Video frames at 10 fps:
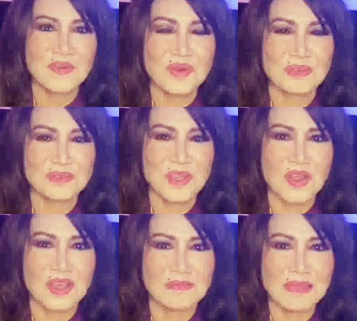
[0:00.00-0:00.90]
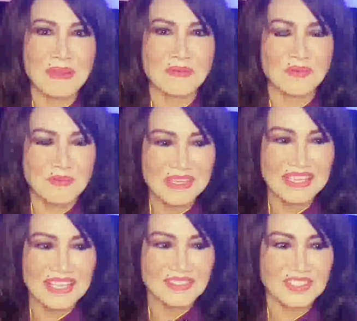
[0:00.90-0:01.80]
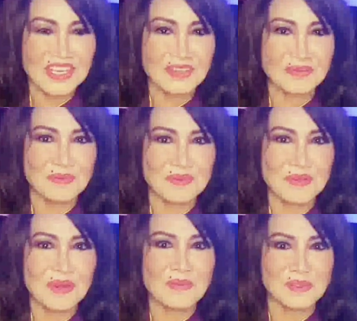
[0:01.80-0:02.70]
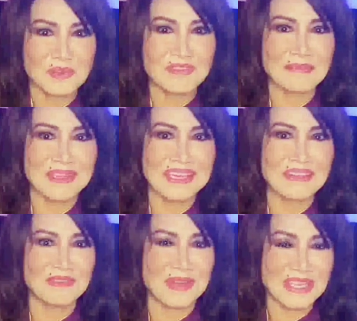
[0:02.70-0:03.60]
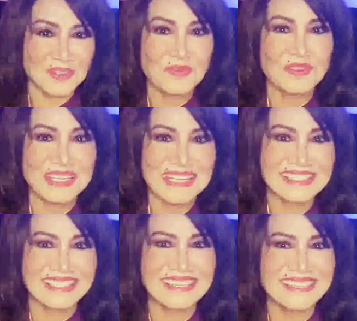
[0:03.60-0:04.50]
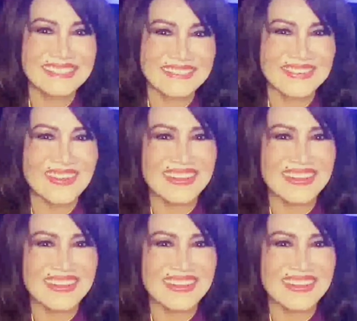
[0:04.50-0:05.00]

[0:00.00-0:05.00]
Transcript: học trò bé bỏng của mình cho nên cũng, lâu lâu cũng cho phép Thanh Lan vào hát chung với các chị lớn trong đó